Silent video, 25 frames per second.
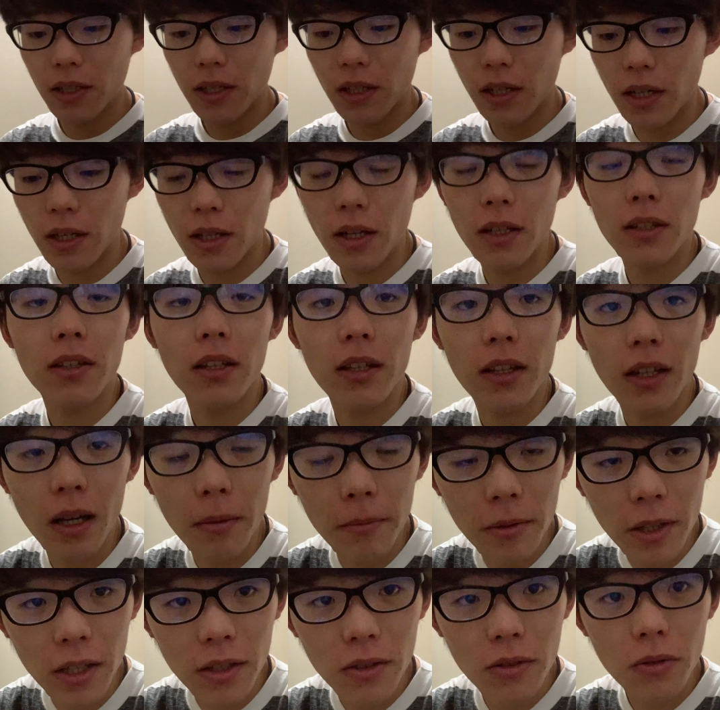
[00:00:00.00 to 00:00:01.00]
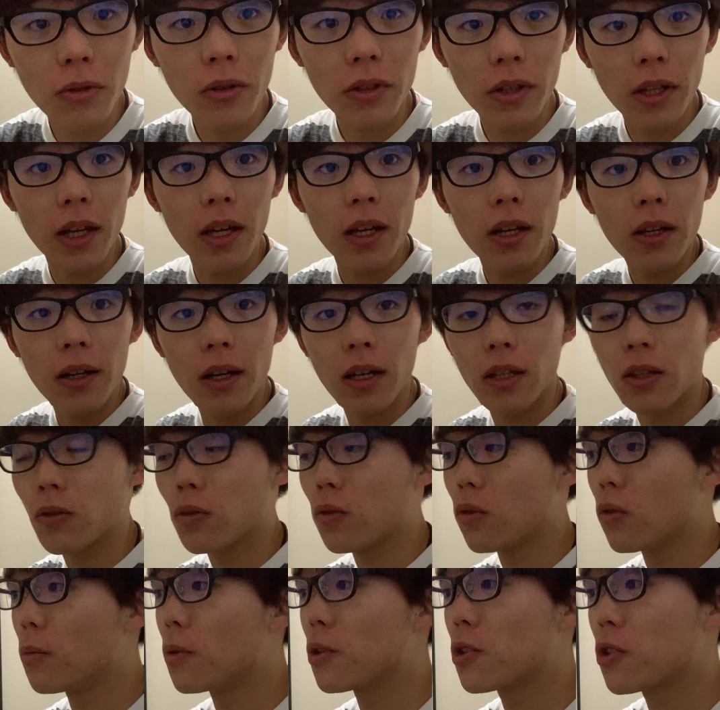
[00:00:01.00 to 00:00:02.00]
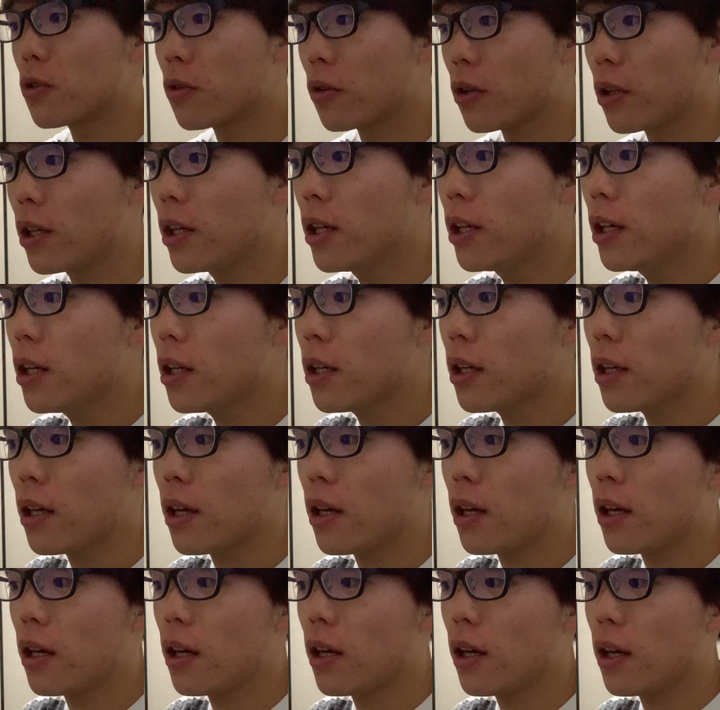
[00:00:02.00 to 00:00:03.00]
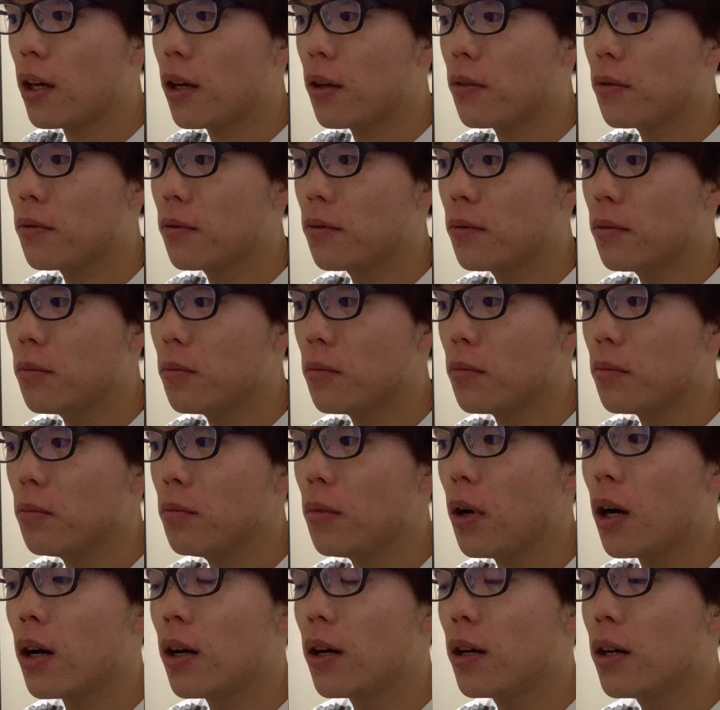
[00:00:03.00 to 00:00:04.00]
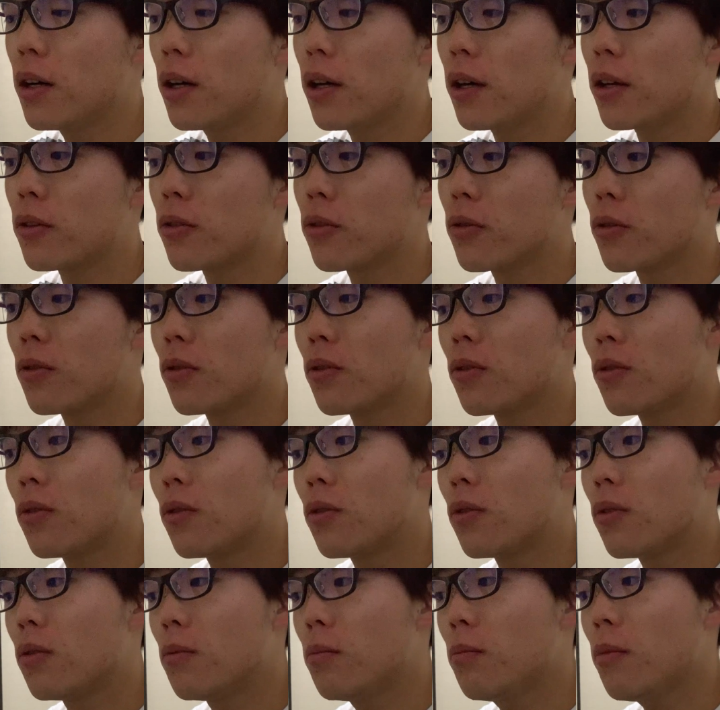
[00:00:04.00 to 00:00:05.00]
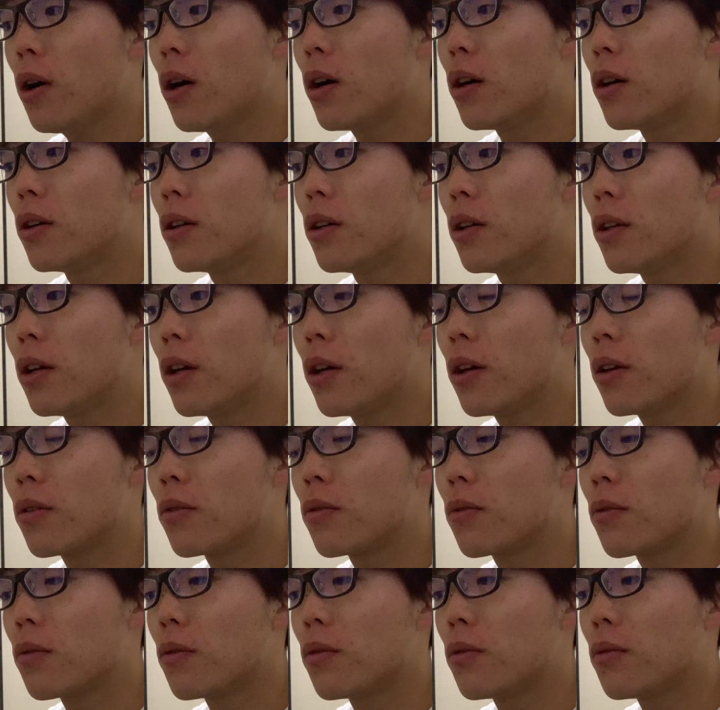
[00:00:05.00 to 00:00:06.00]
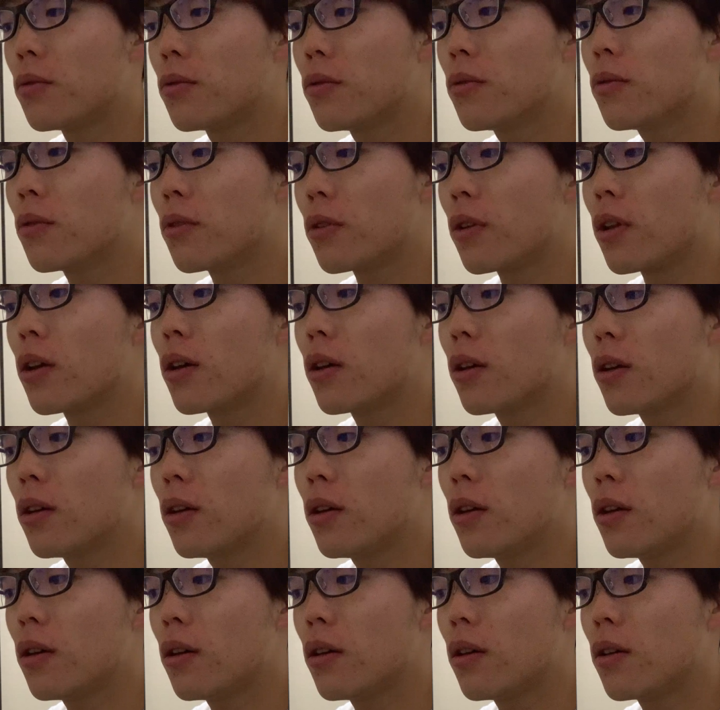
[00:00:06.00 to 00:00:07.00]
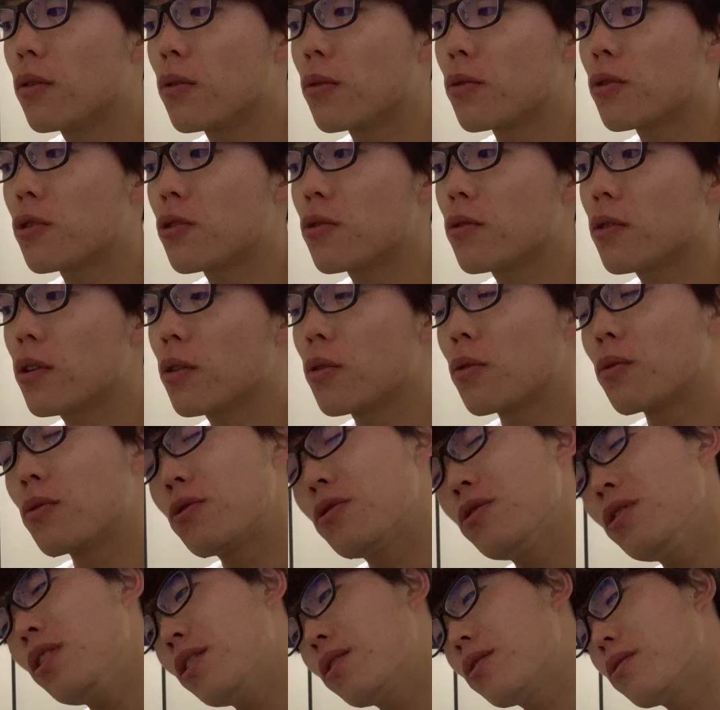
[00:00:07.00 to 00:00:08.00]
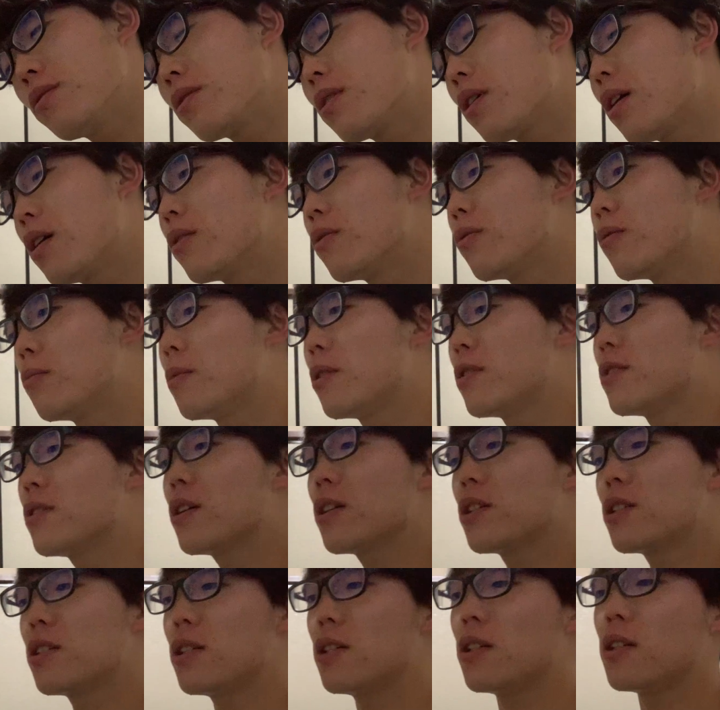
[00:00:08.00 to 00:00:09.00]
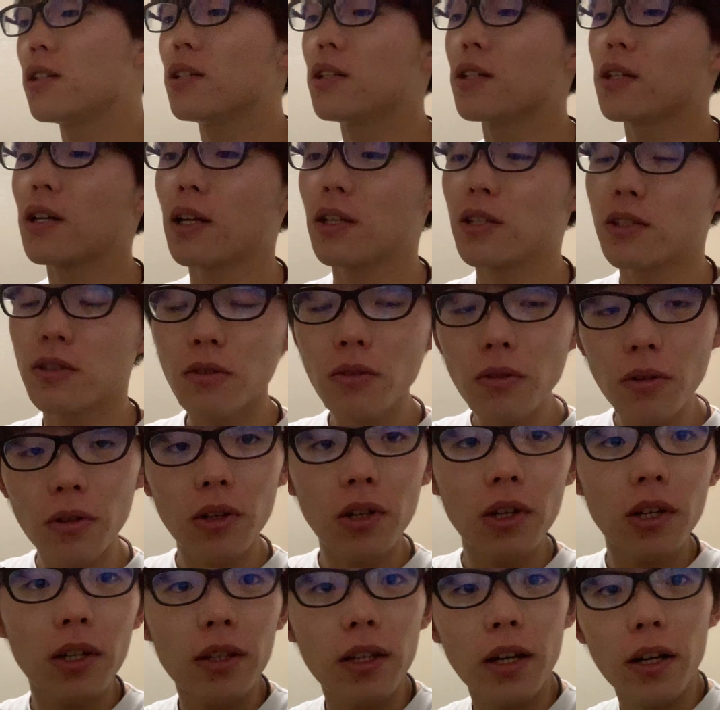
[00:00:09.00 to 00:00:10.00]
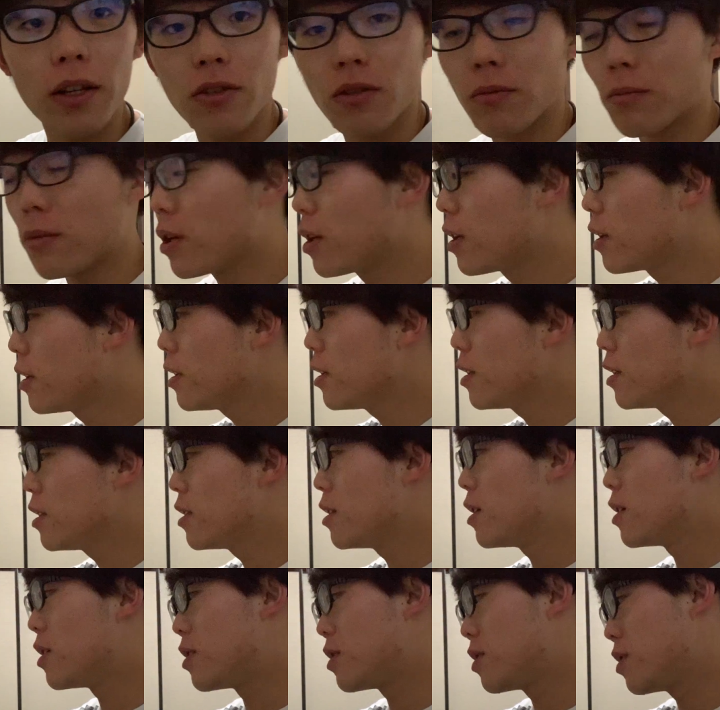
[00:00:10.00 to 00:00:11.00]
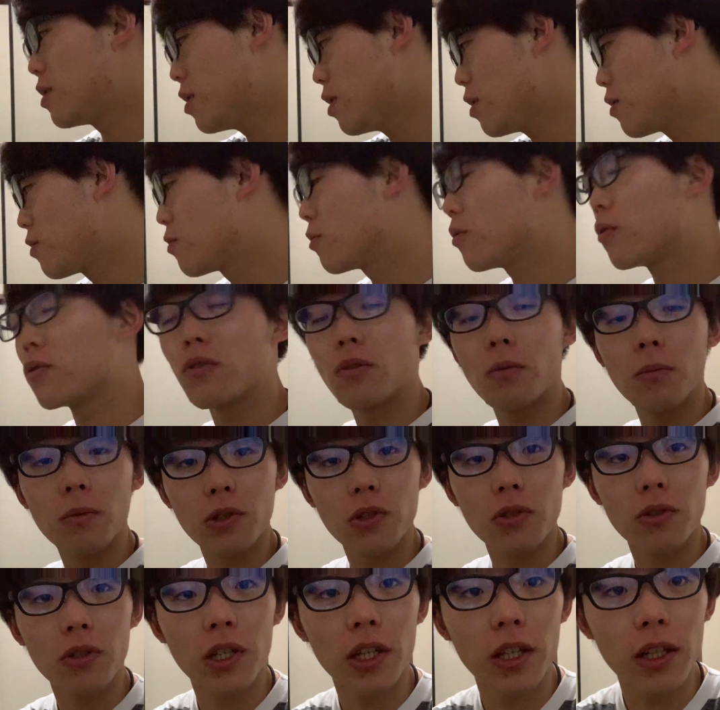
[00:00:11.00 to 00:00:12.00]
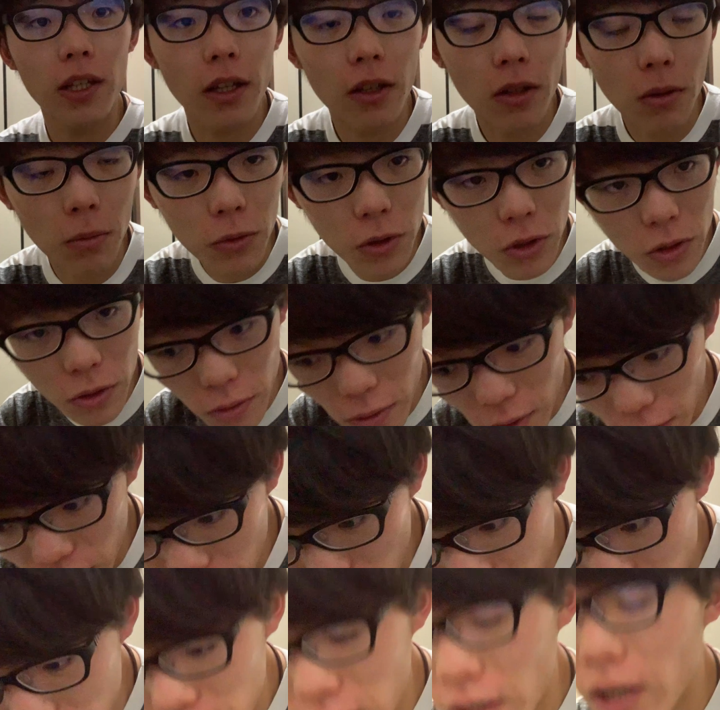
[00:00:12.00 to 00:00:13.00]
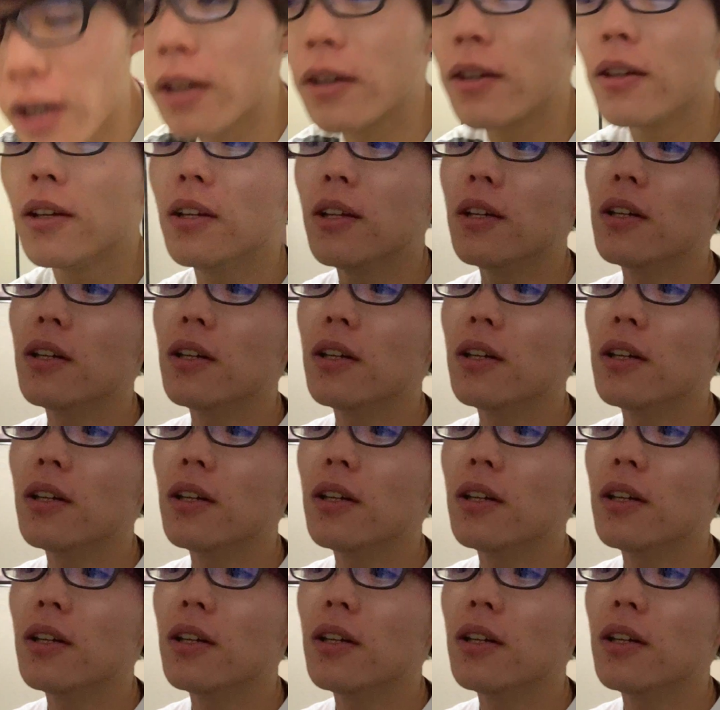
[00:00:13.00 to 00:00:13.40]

えだったんだ、みたいな、すごいね、えっと、面白い、えまあ、えっと、まあ、えっと、すごいね、えー、特殊な、特殊なっていうか、あの、珍しい感じの慣れそめでして、すごく面白い、聞いていて面白かったです。はい。